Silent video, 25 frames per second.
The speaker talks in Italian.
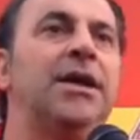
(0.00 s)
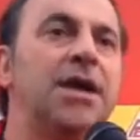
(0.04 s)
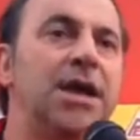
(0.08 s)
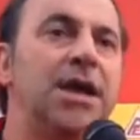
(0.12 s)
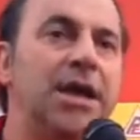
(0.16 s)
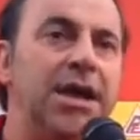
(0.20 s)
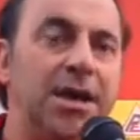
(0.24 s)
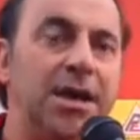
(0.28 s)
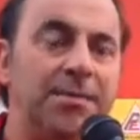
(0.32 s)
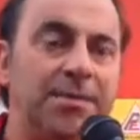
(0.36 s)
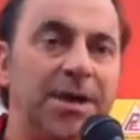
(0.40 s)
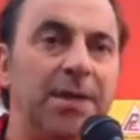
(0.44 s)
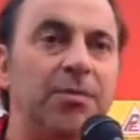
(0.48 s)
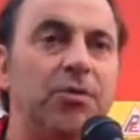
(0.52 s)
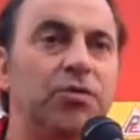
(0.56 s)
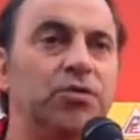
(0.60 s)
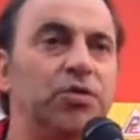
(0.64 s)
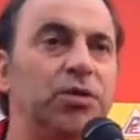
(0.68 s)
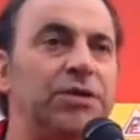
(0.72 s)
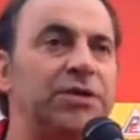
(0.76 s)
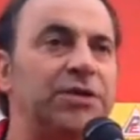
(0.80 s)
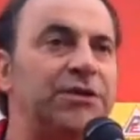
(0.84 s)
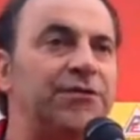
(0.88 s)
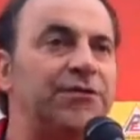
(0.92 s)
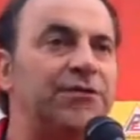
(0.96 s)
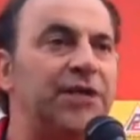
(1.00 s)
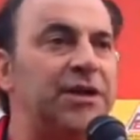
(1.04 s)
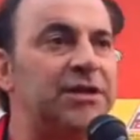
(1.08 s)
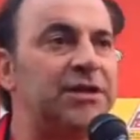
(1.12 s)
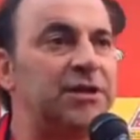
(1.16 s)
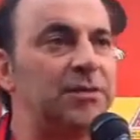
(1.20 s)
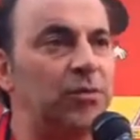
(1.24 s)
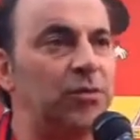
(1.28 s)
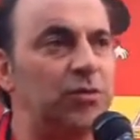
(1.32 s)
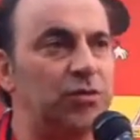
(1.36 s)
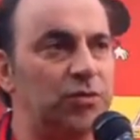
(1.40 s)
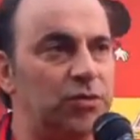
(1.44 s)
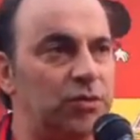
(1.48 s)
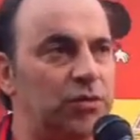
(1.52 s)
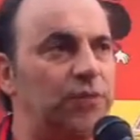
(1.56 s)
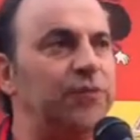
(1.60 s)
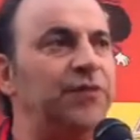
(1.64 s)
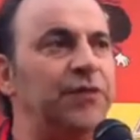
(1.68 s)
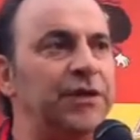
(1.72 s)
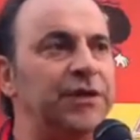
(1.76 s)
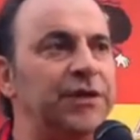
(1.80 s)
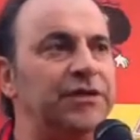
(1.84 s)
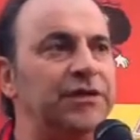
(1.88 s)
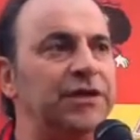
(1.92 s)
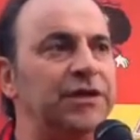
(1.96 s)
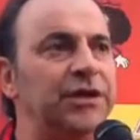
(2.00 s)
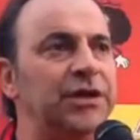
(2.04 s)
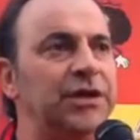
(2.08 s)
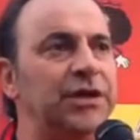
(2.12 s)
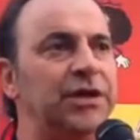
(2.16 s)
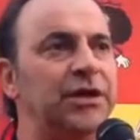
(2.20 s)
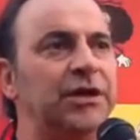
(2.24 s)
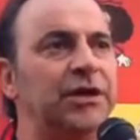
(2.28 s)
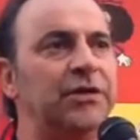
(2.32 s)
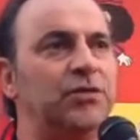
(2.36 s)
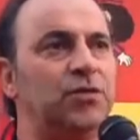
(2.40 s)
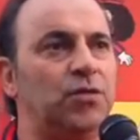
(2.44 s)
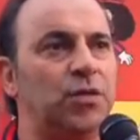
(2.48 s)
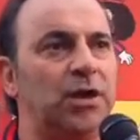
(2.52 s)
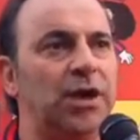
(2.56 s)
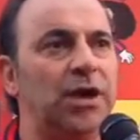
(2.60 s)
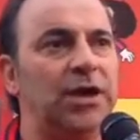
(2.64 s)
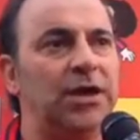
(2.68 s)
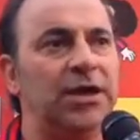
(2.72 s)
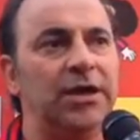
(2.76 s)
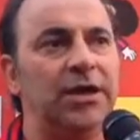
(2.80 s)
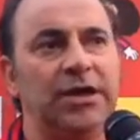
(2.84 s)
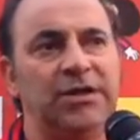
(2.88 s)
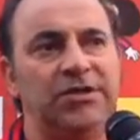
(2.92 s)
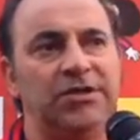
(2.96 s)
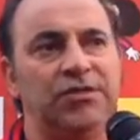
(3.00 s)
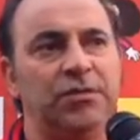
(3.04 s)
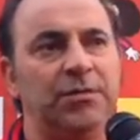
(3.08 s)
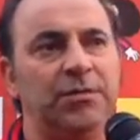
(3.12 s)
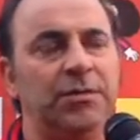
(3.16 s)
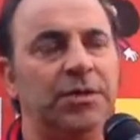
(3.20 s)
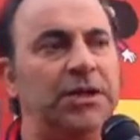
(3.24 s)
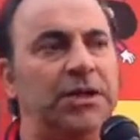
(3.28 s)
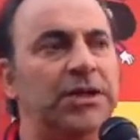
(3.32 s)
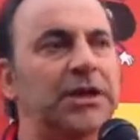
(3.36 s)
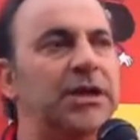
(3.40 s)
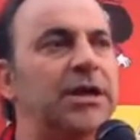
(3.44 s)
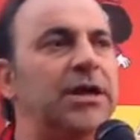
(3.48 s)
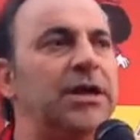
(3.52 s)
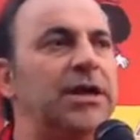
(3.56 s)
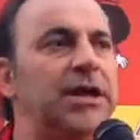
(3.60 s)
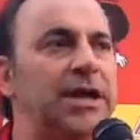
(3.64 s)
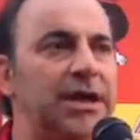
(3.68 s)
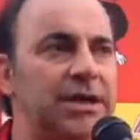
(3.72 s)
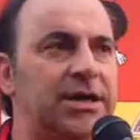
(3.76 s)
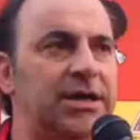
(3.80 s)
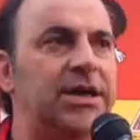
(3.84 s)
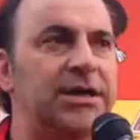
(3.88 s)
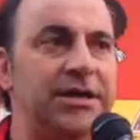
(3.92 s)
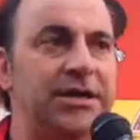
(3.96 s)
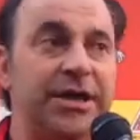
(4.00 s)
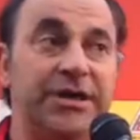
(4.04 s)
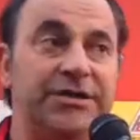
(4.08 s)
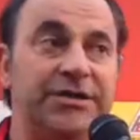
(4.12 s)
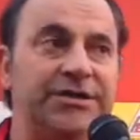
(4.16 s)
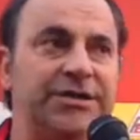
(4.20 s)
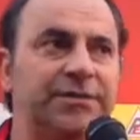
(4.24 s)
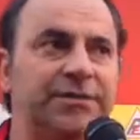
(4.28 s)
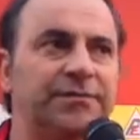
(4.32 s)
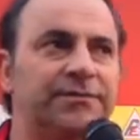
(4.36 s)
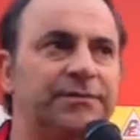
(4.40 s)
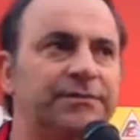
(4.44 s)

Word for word: e abbiamo due trasferte molto difficili, quale Reggio Emilia e anche a Iesi.